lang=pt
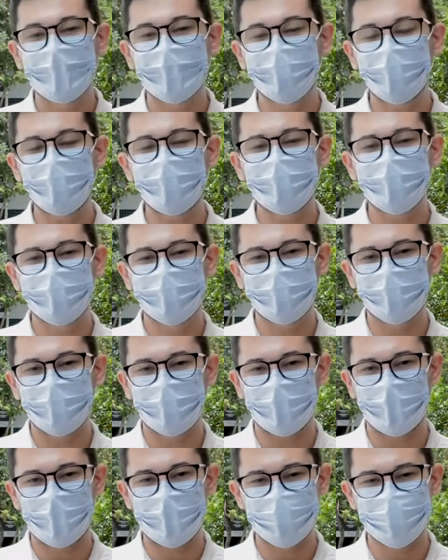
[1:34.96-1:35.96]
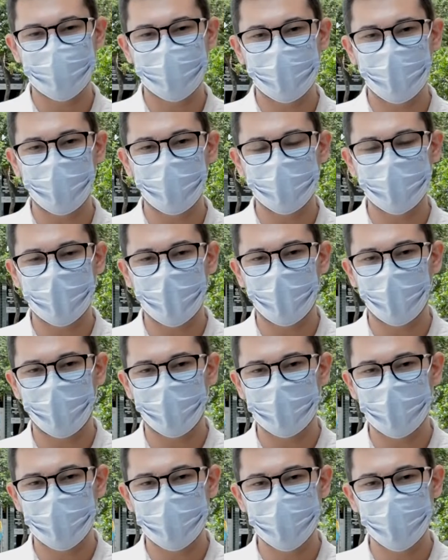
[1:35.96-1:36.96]
Todo esse crime teria
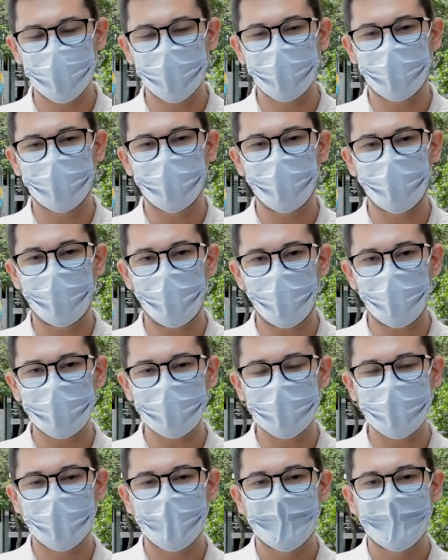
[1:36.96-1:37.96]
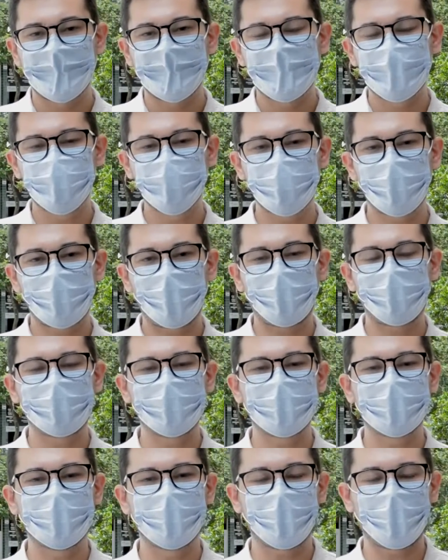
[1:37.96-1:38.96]
acontecido por conta de uma
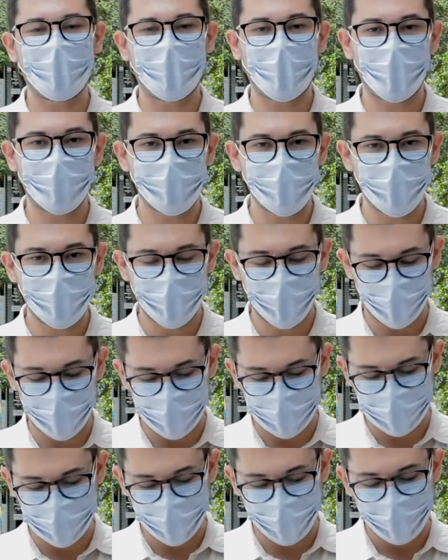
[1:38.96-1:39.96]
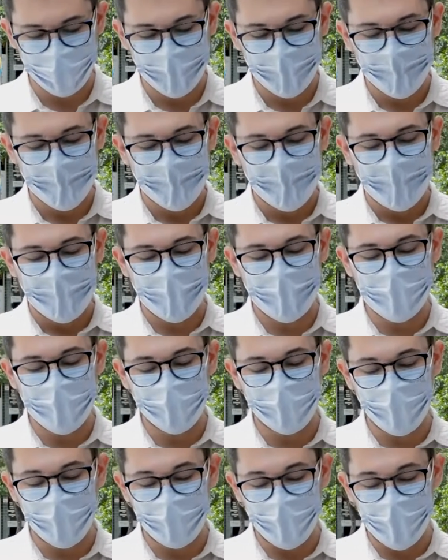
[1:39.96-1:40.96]
briga amorosa. Em
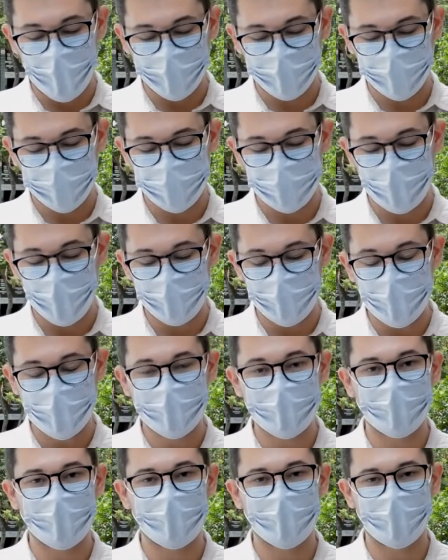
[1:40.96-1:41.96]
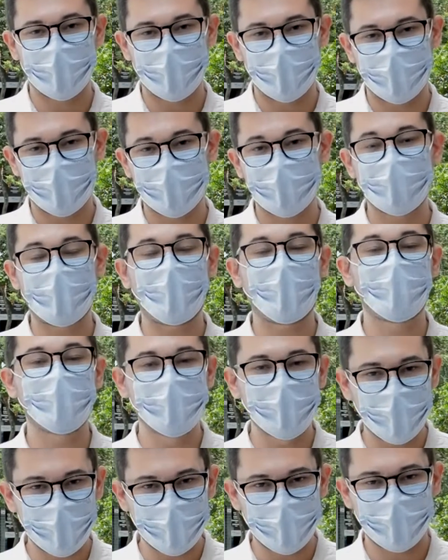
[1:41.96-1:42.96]
depoimento, Sulamita, é, que é a
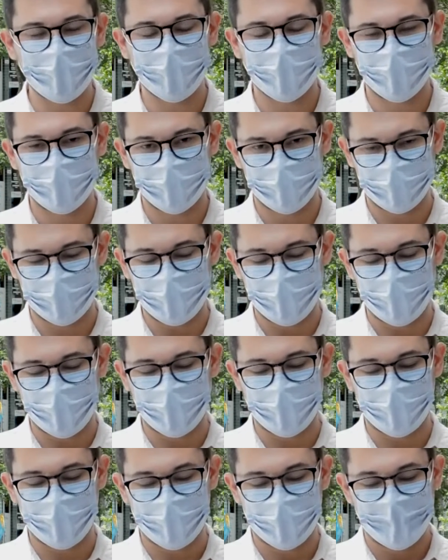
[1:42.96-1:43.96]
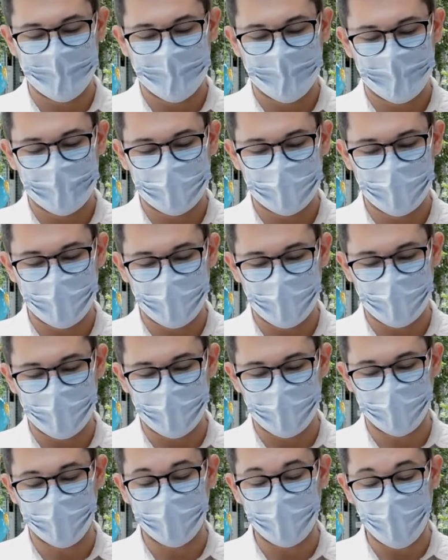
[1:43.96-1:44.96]
mãe da,
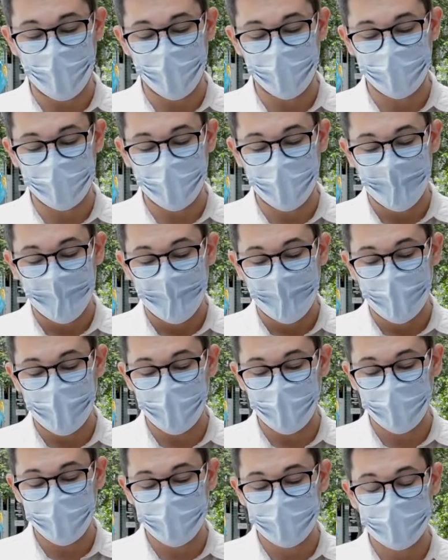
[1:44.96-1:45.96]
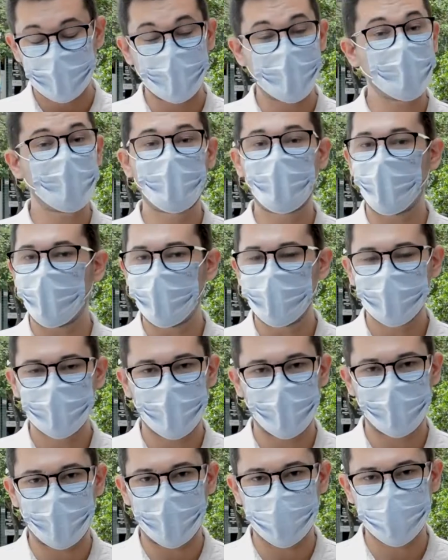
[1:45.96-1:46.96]
da Flávia, ela negou
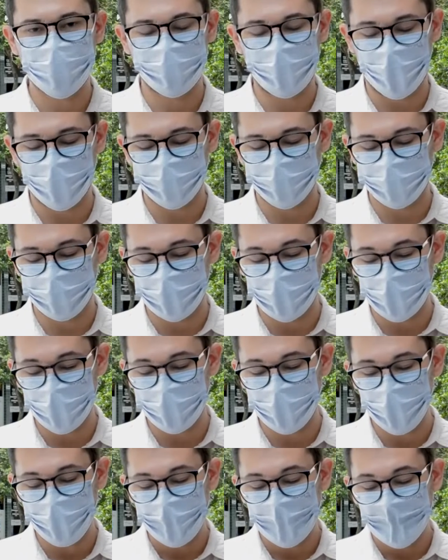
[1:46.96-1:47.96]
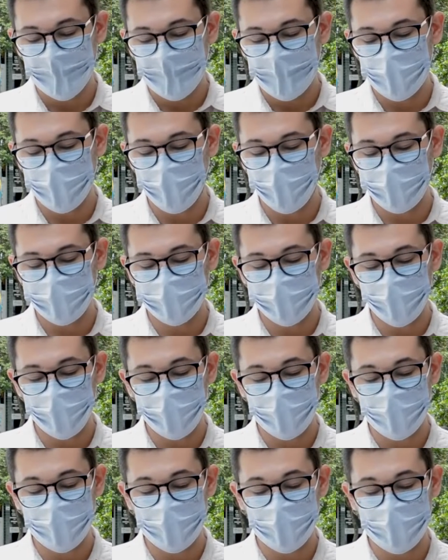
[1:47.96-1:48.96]
ter participado do crime e contou
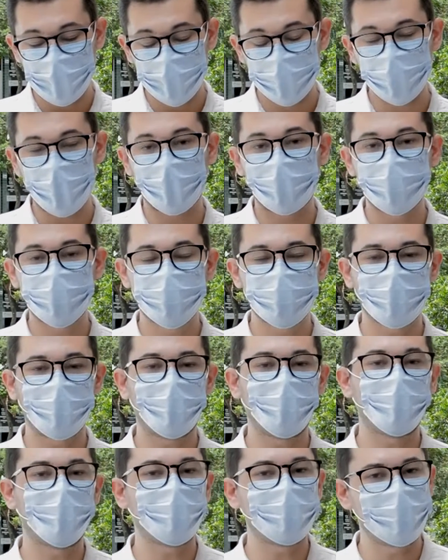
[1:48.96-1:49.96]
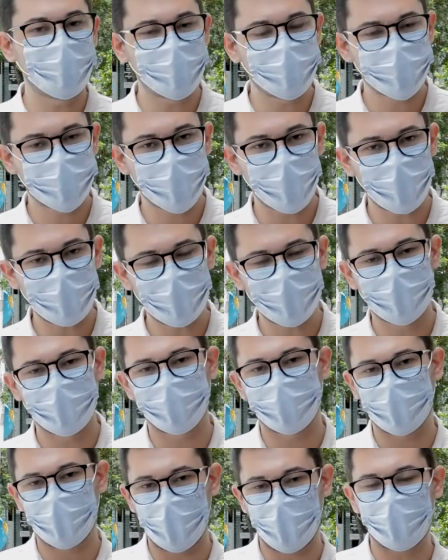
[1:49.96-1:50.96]
que só pediu o Wilson, que
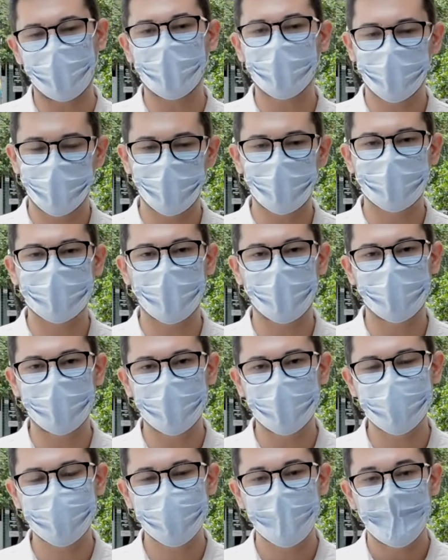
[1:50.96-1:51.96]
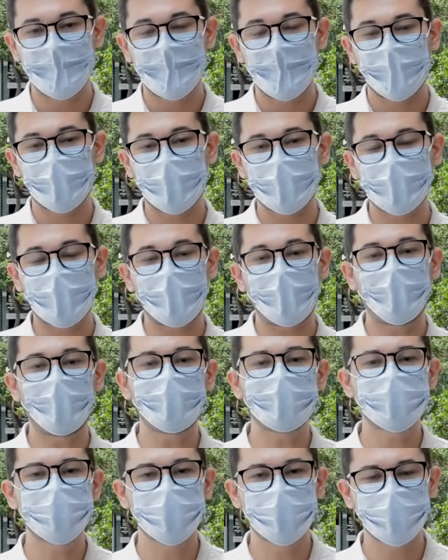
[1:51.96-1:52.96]
foi quem matou a Tamires, para dar
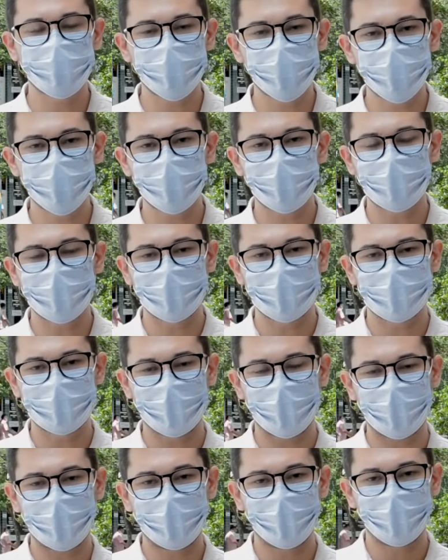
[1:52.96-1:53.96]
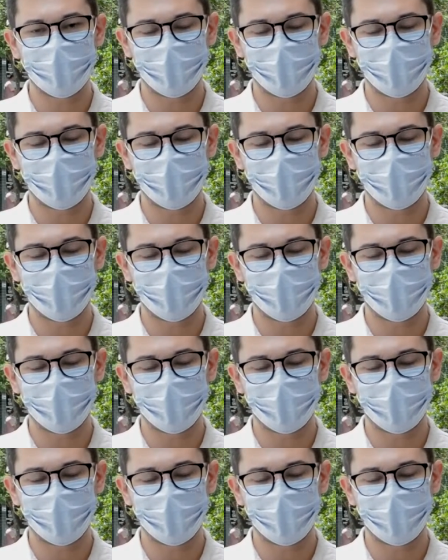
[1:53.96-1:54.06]
um susto na